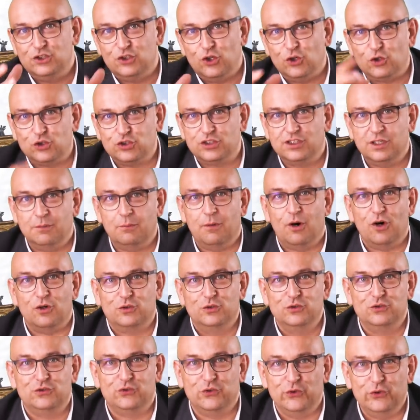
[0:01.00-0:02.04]
Dr.
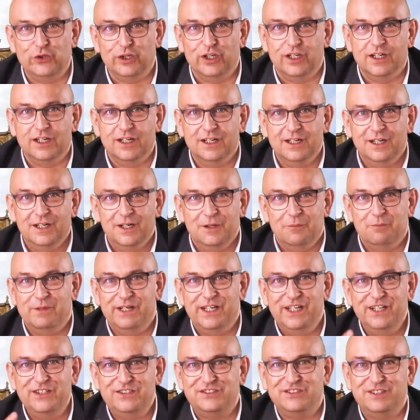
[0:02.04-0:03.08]
Markus Söder,
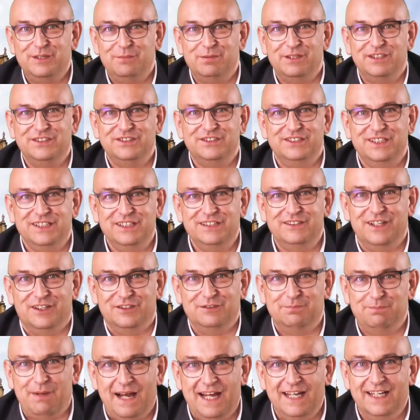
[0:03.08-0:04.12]
Ministerpräsident
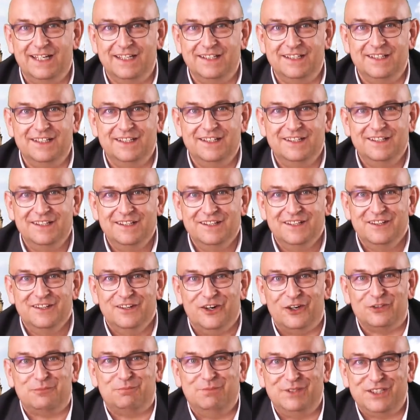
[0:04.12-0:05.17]
aus Bayern,
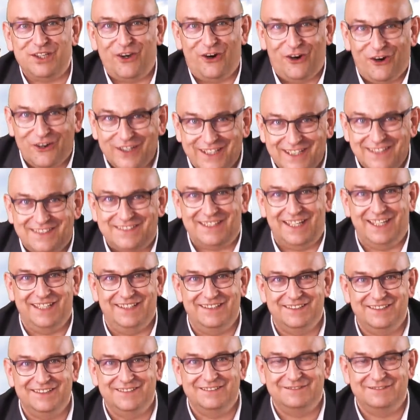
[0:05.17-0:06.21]
hat mich angezeigt.